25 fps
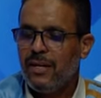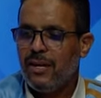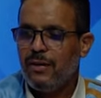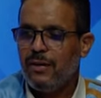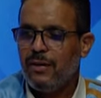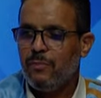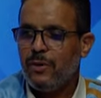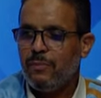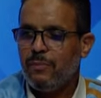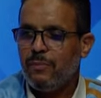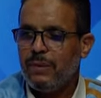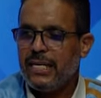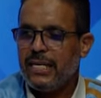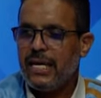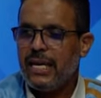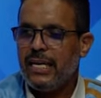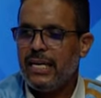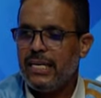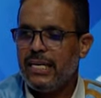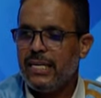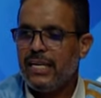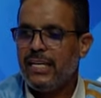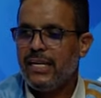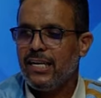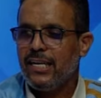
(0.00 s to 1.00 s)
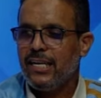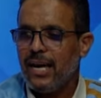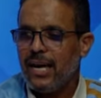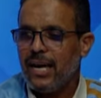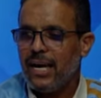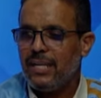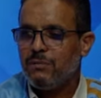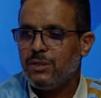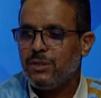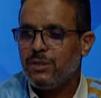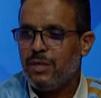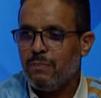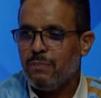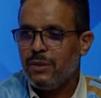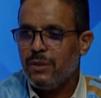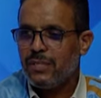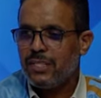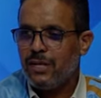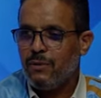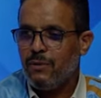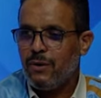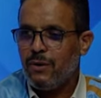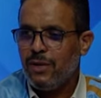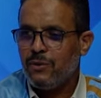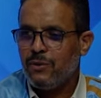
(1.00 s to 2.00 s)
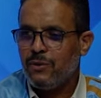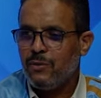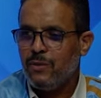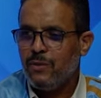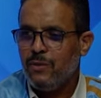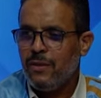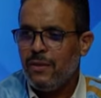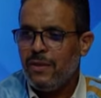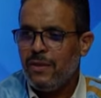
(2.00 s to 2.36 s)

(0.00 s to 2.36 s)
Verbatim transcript: الميكانيكي اللي قاعد مشبك سواعده